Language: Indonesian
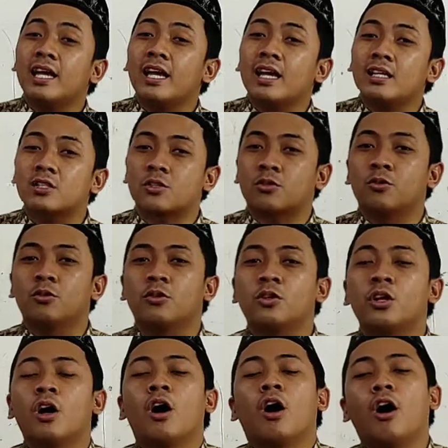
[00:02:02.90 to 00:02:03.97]
at
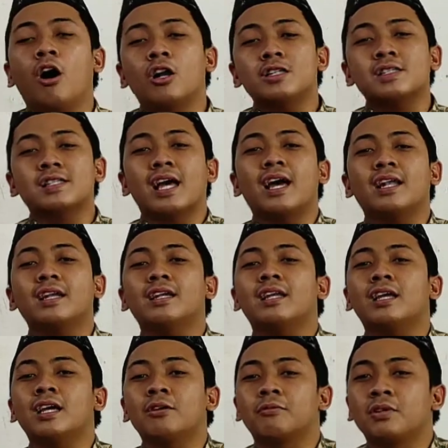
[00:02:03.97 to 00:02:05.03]
school. On
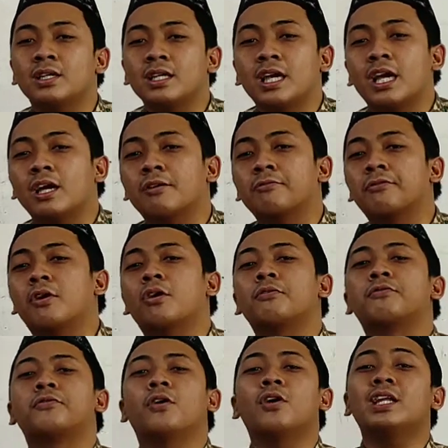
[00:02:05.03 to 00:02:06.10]
Sunday, we have
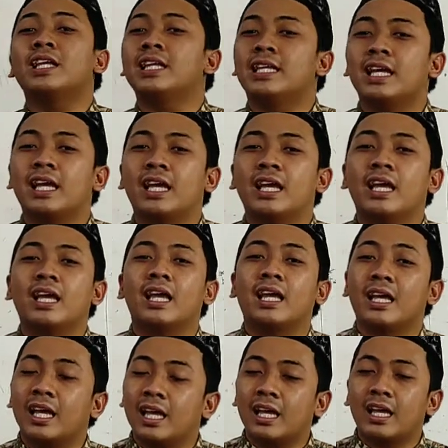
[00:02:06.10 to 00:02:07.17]
a
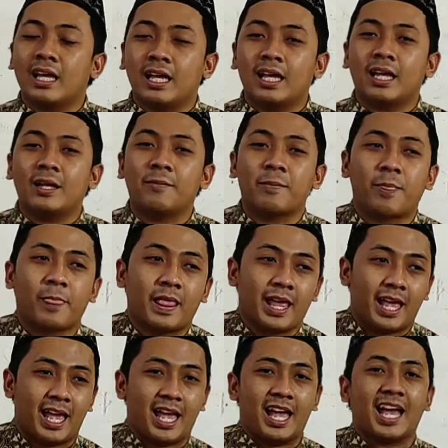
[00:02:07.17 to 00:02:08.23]
holiday.
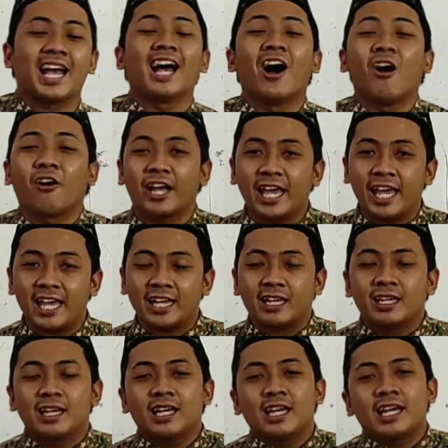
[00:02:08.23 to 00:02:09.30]
Oke, okay.
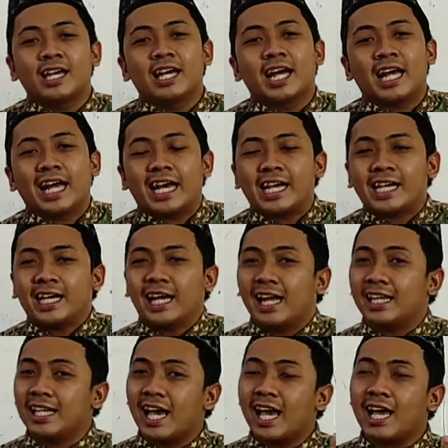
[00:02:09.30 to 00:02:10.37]

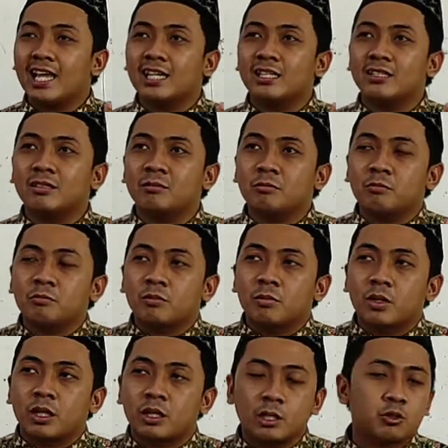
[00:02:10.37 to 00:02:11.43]
kalian
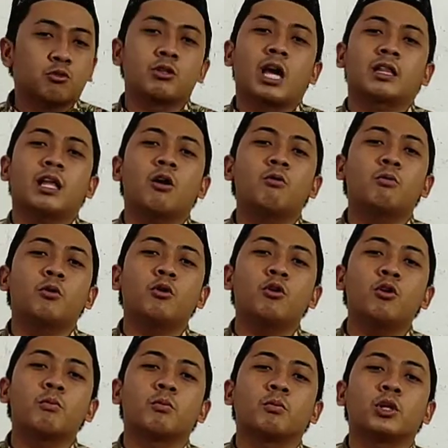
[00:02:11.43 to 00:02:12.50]
uh, sudah tahu
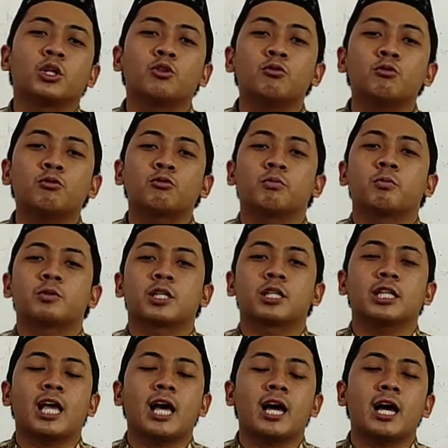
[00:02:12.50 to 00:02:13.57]
belum itu
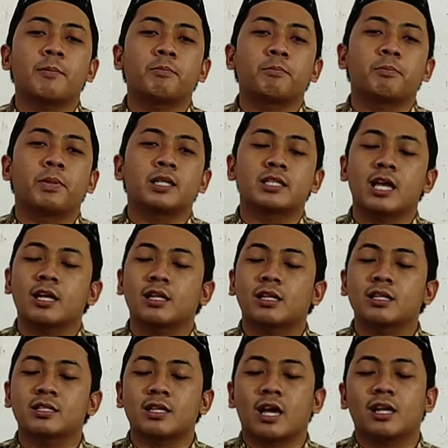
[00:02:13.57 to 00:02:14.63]
setiap bahasa
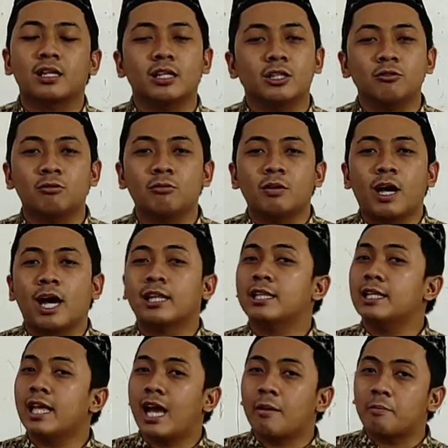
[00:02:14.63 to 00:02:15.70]
Inggris hari itu
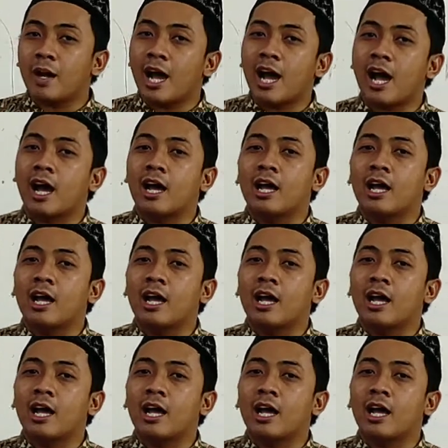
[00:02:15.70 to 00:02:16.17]
artinya apa?